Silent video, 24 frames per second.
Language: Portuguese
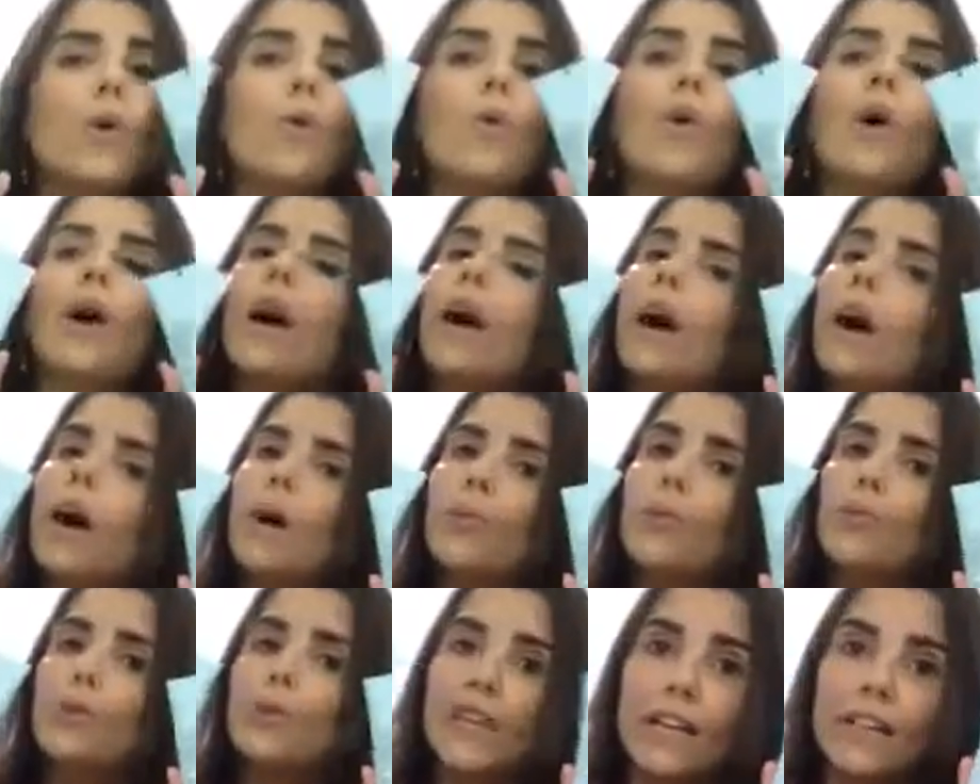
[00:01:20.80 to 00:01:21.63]
eu
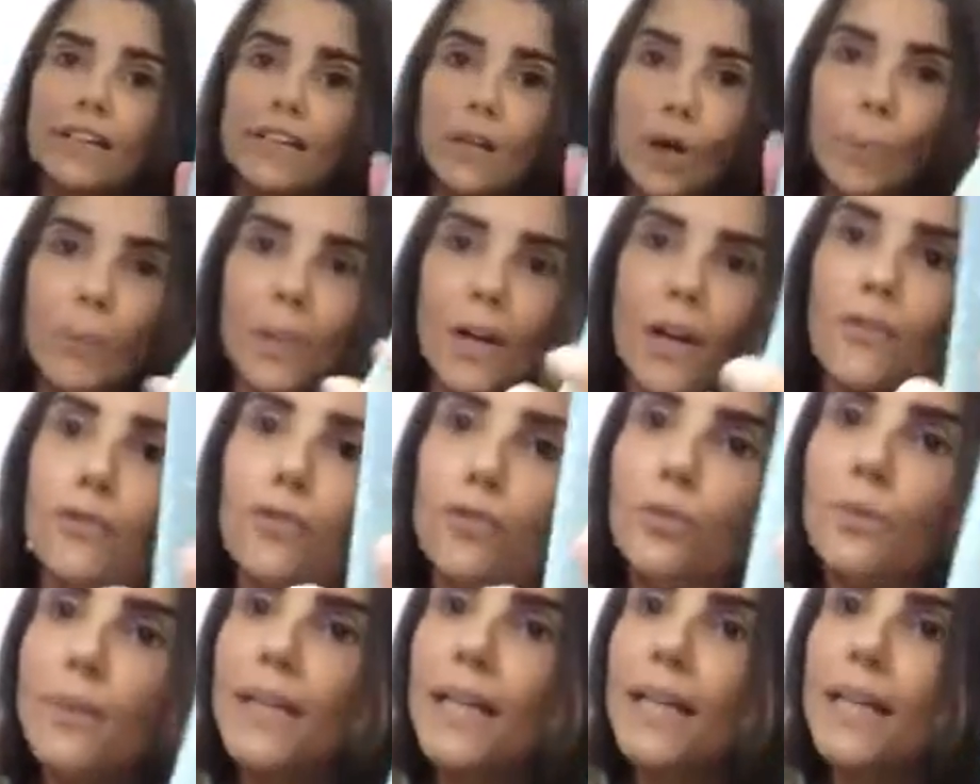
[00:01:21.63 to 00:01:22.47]
amo. Tem até o
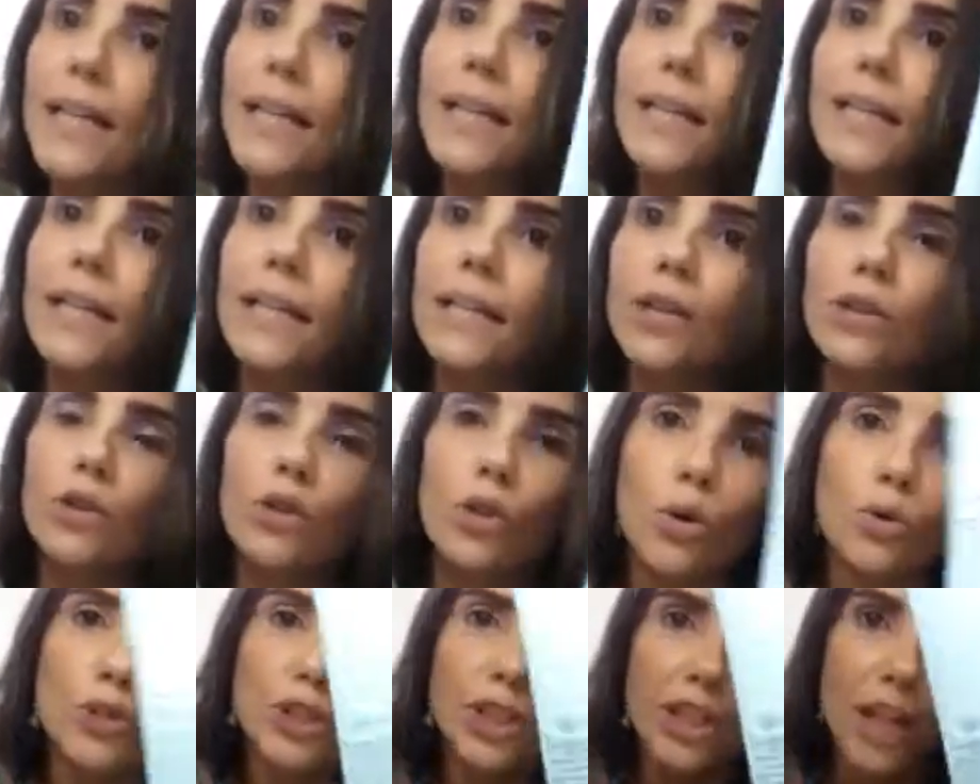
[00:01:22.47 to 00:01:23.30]
perfume dele,
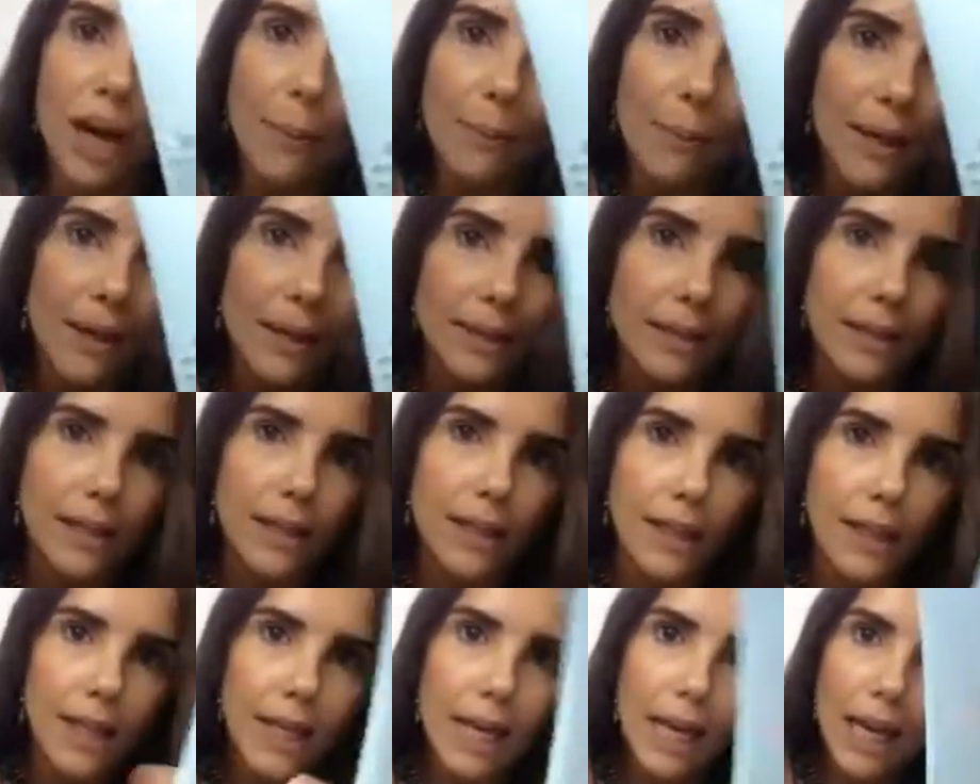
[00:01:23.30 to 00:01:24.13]
Dolce
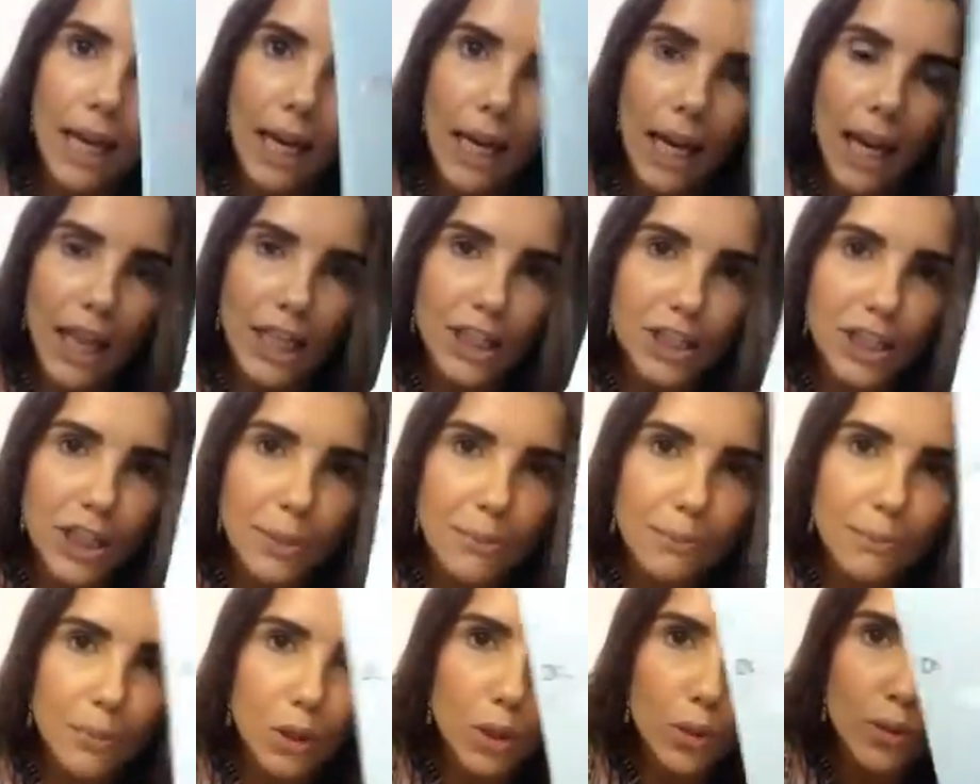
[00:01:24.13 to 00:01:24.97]
Cabana, Light
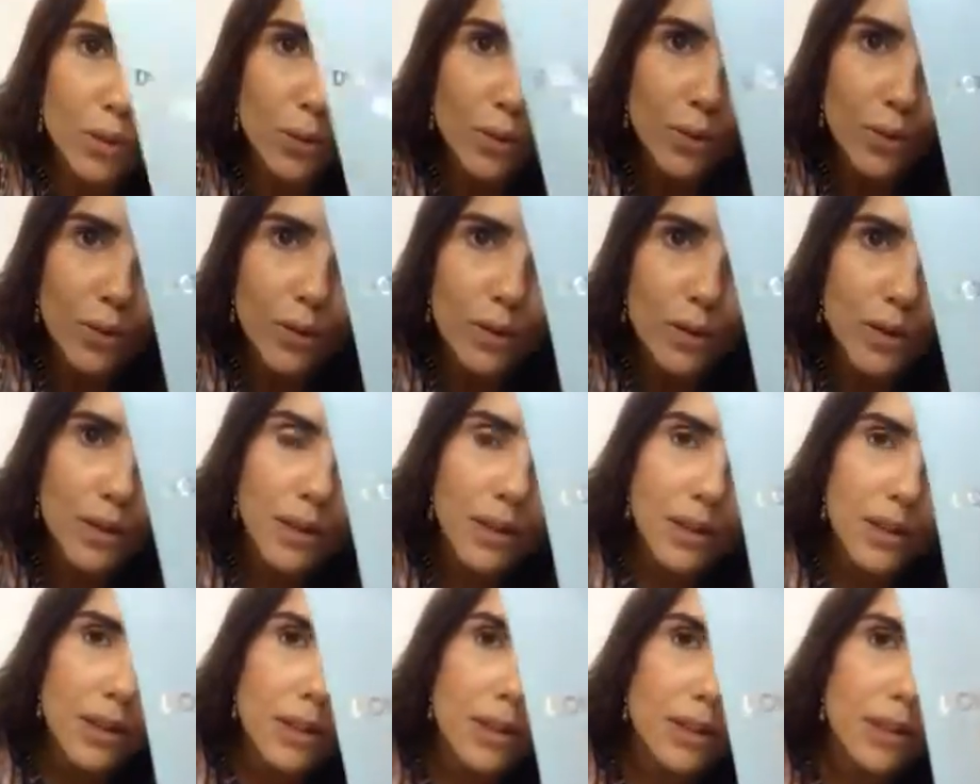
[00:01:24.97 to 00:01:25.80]
in Blue.
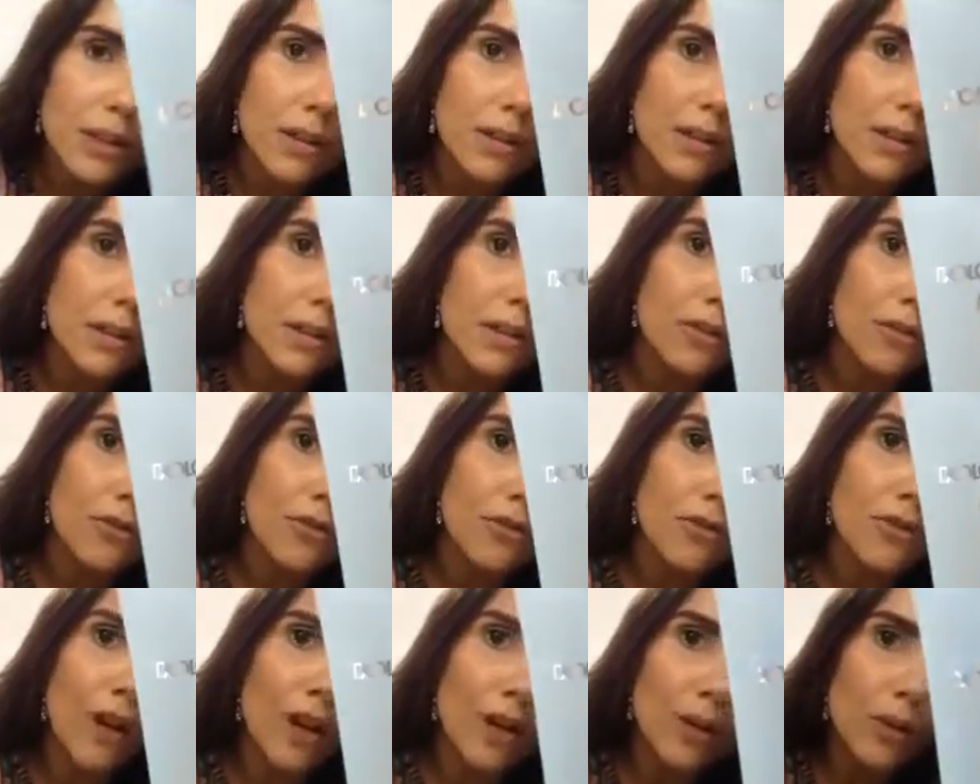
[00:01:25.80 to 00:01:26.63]

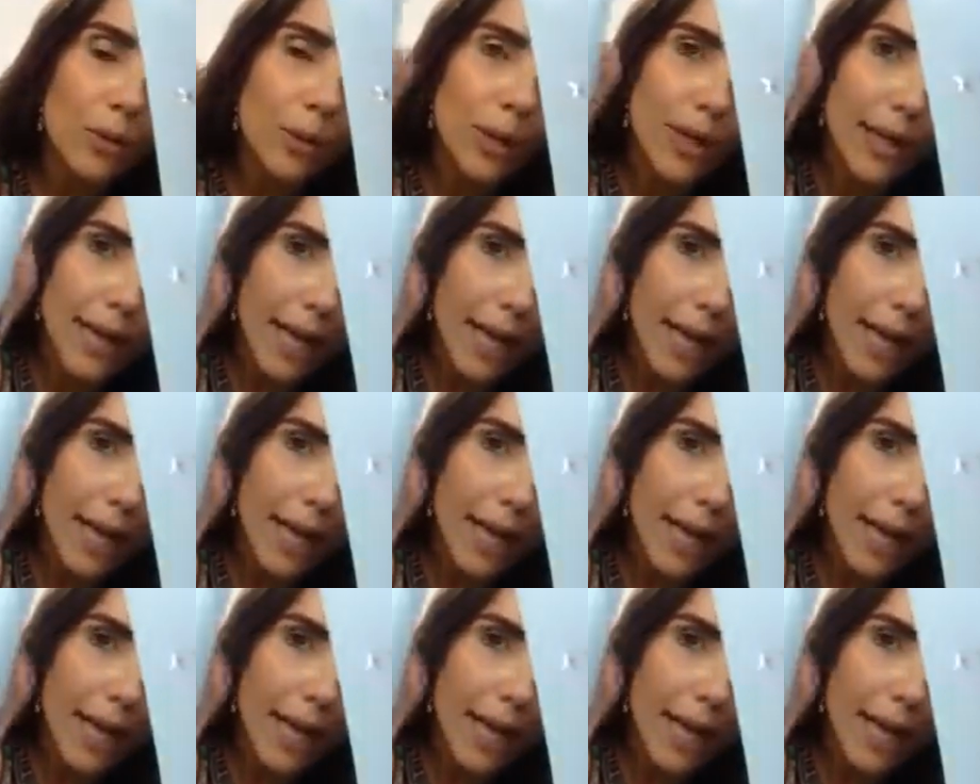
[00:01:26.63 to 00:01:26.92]
Veio o